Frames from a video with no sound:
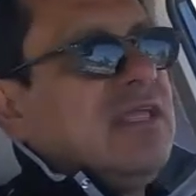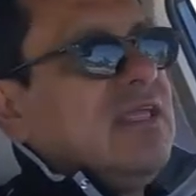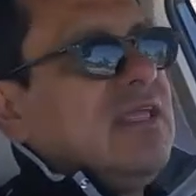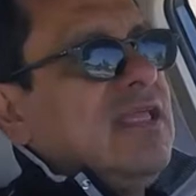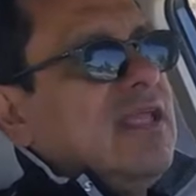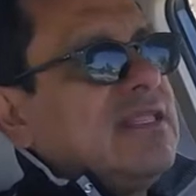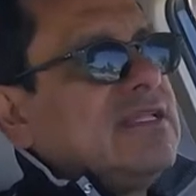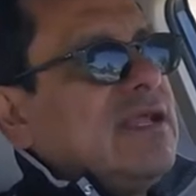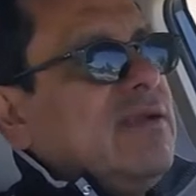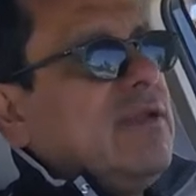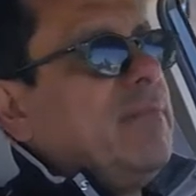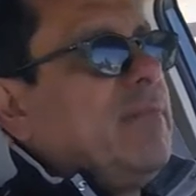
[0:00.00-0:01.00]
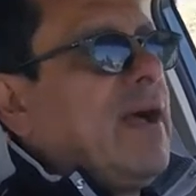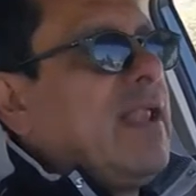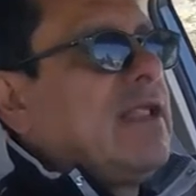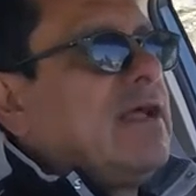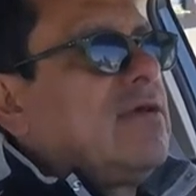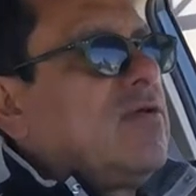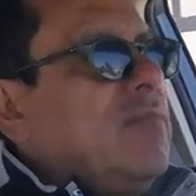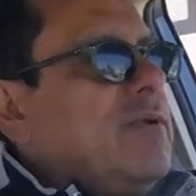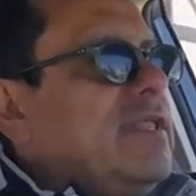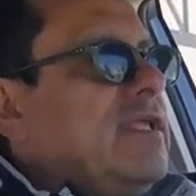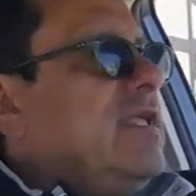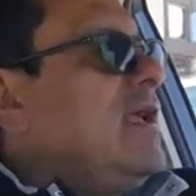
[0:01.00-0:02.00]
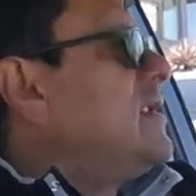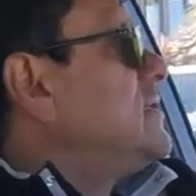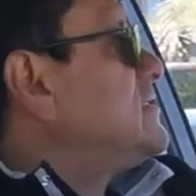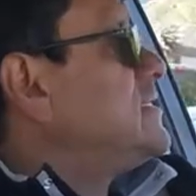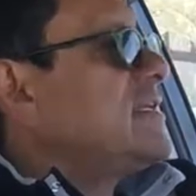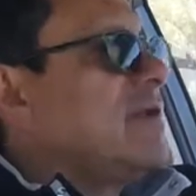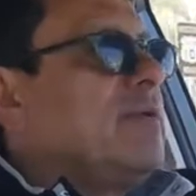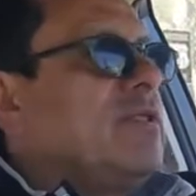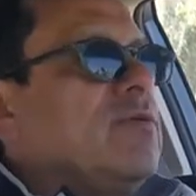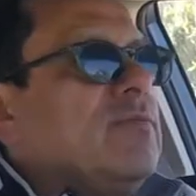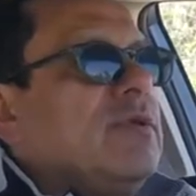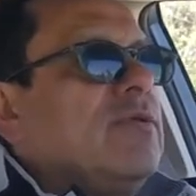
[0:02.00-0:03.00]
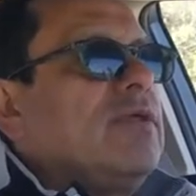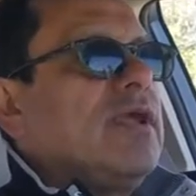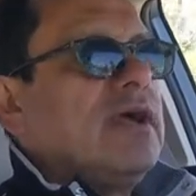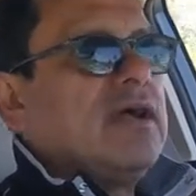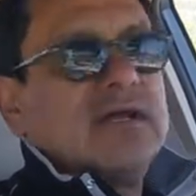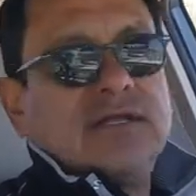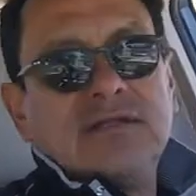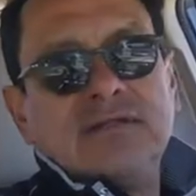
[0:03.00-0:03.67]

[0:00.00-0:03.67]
y el Chevy Impala competirían en este segmento, pero ya